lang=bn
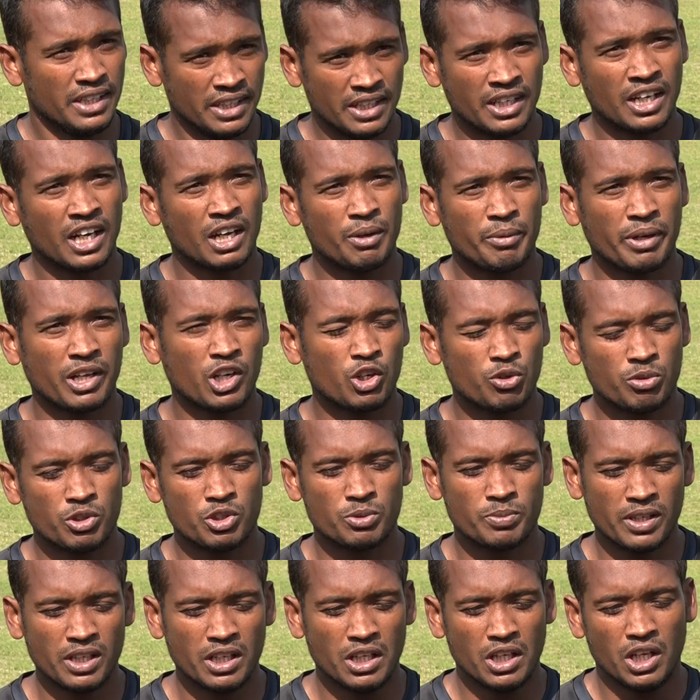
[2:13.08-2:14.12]
ইনারা ভালো
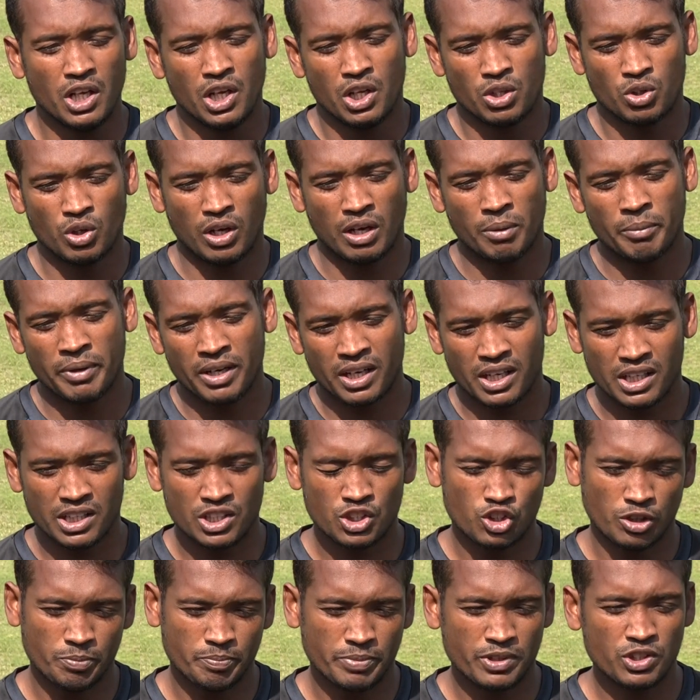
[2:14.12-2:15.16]
বুঝবেন তো আমার কাছে
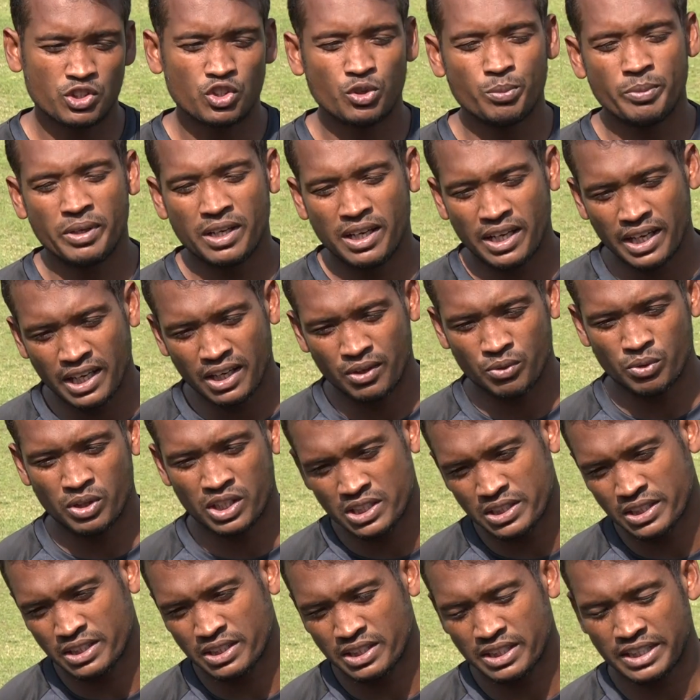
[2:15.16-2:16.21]
সব কিছু মিলায় ওনার
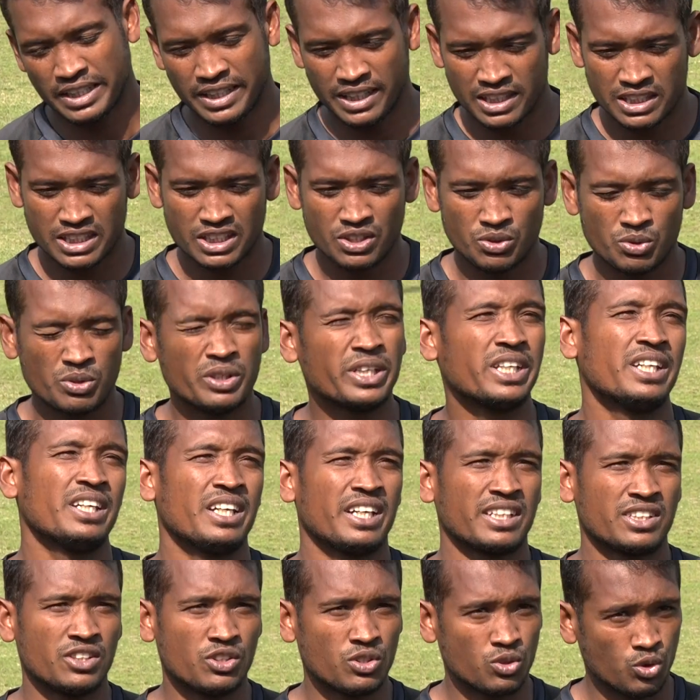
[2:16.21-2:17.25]
সাথে খেলছি উনি
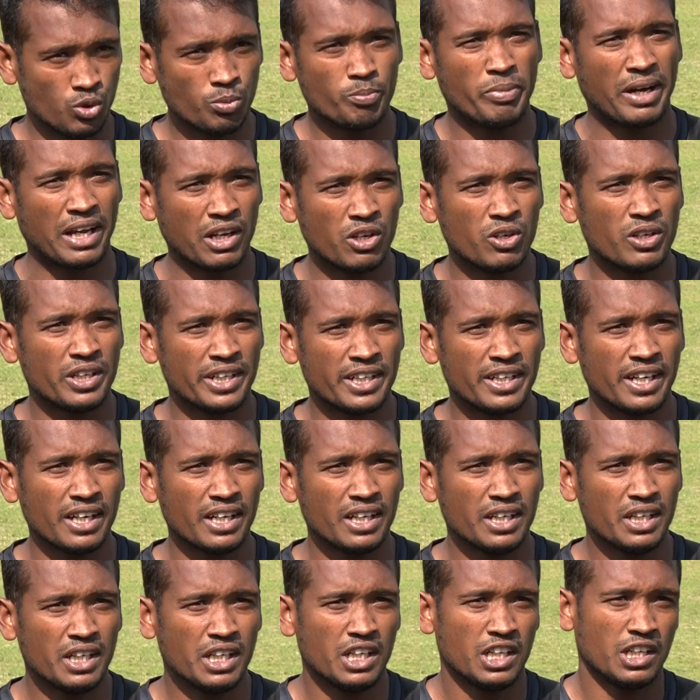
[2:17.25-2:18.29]
একজন খুব ভালো লিডার
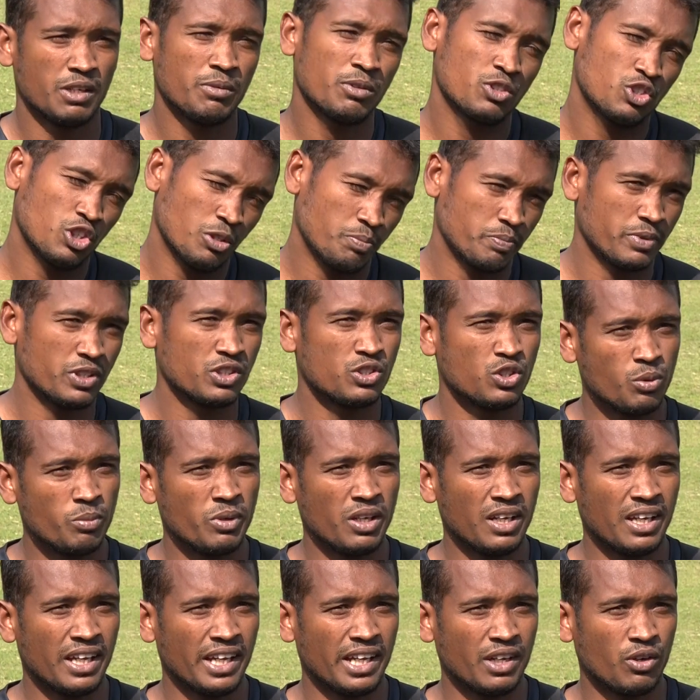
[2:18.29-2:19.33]
এবং সব কিছু
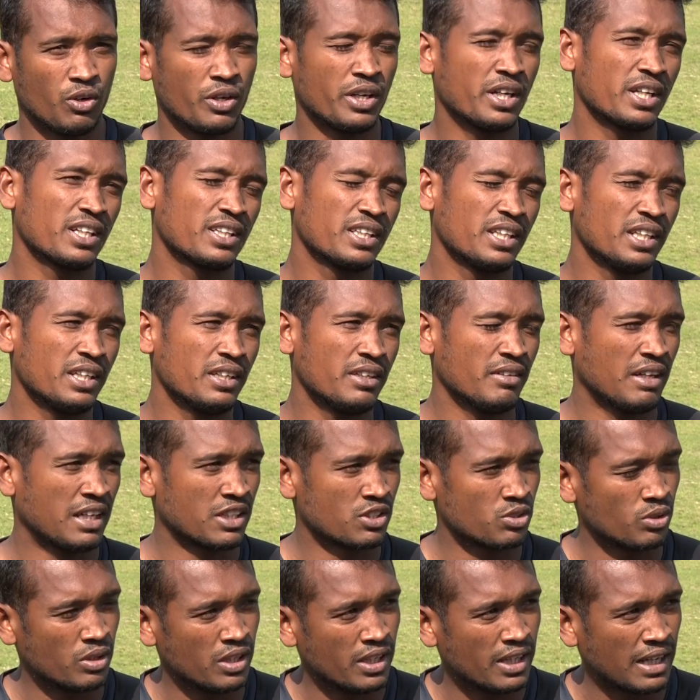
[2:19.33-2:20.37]
মিলায় অনেক দিন
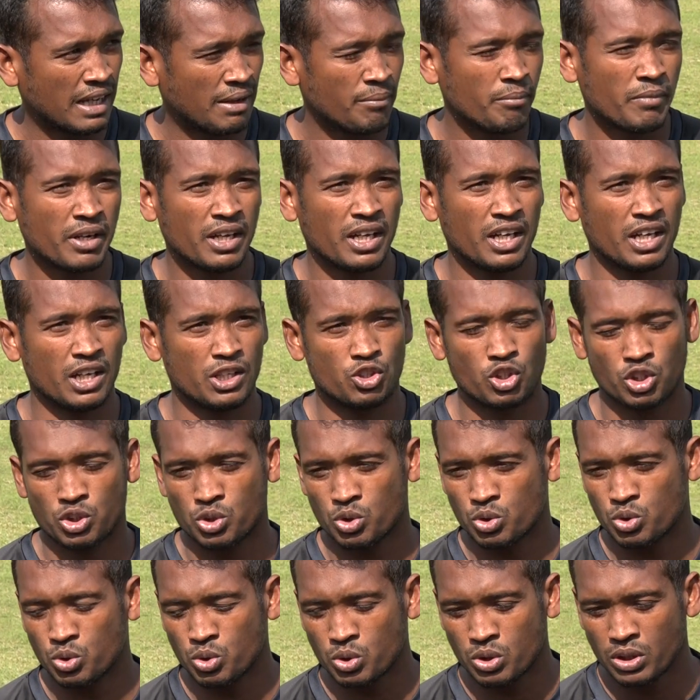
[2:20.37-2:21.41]
আসলে আমরা
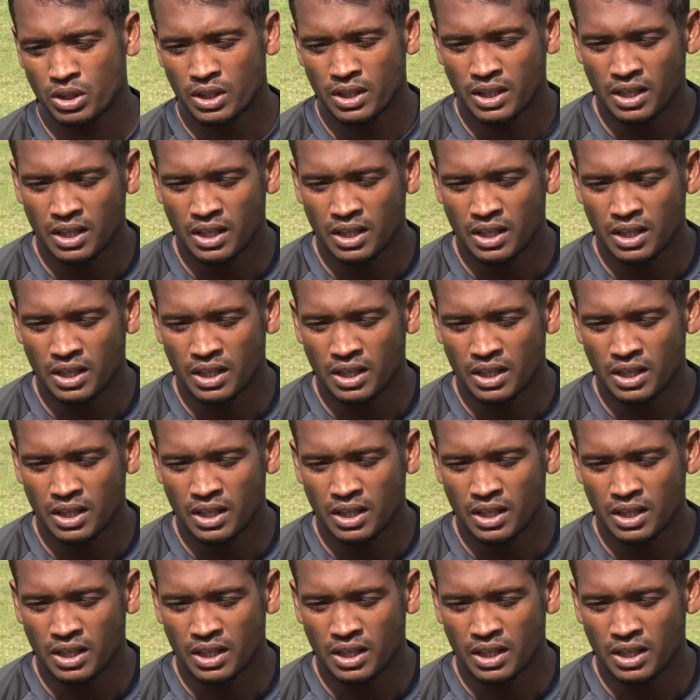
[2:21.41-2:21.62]
যতটুক